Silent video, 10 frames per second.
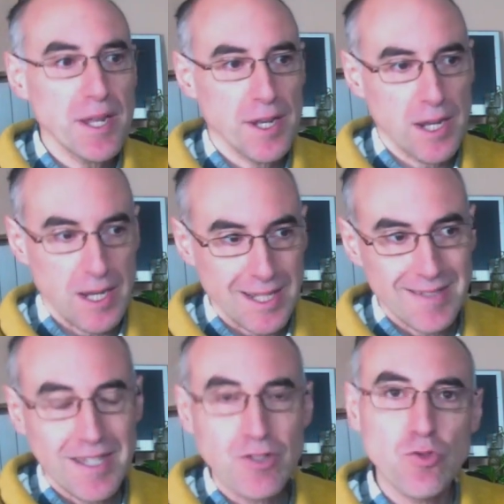en el que
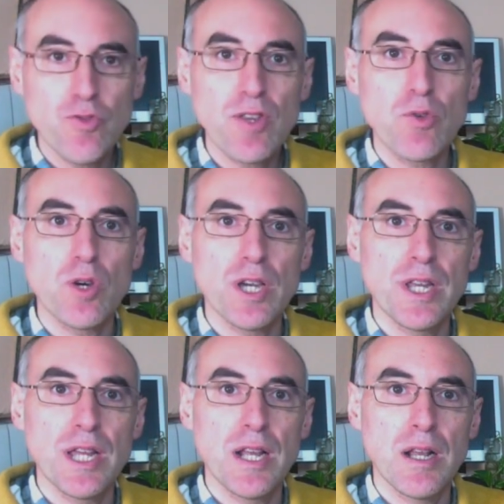está enchufado en
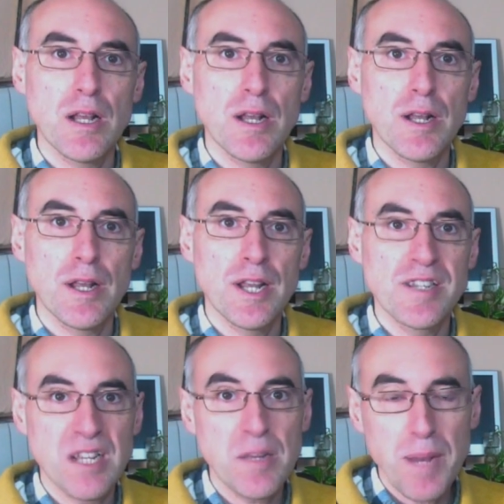el, en el
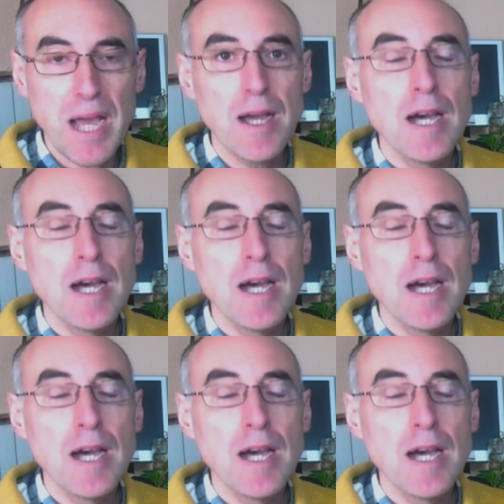Shelly Plug